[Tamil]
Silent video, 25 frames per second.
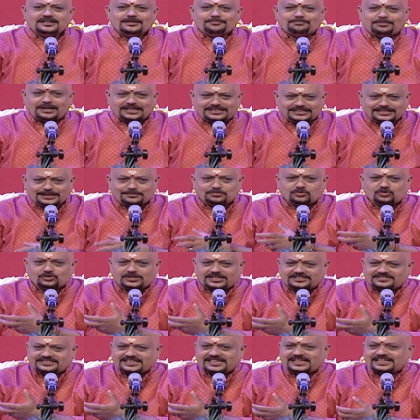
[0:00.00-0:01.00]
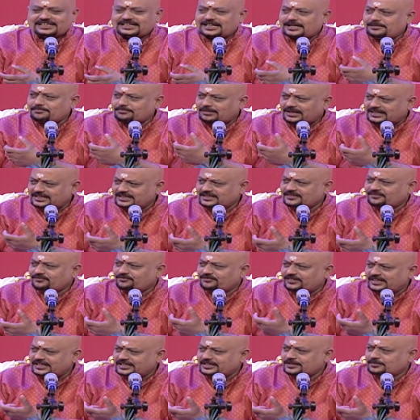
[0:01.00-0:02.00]
பஞ்சபூத சேர்க்கை மண்ணும்
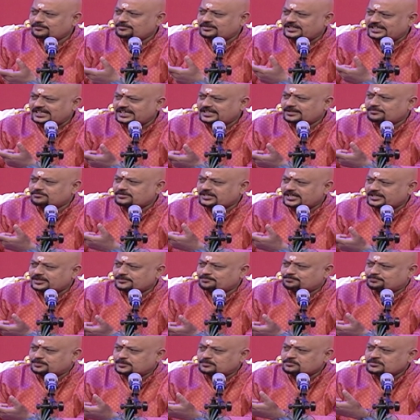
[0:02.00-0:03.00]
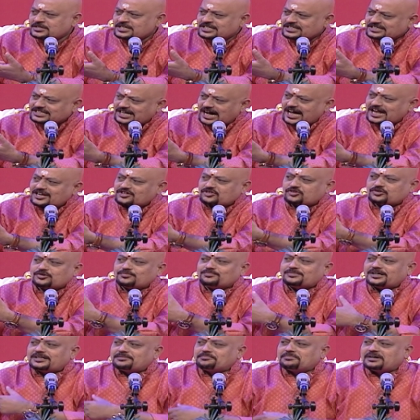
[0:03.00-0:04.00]
விண்ணும் நீரும் நெருப்பும்
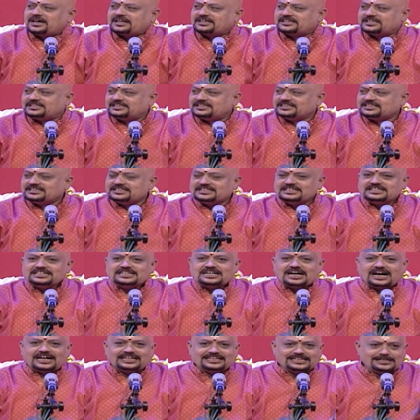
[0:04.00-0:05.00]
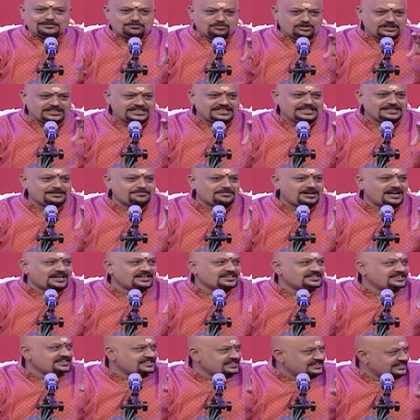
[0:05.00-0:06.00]
காற்றும் என்பார்கள் அதில்
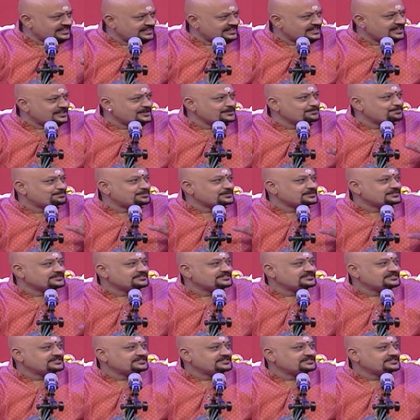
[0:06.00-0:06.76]
முக்கியமானது இந்த நெருப்பு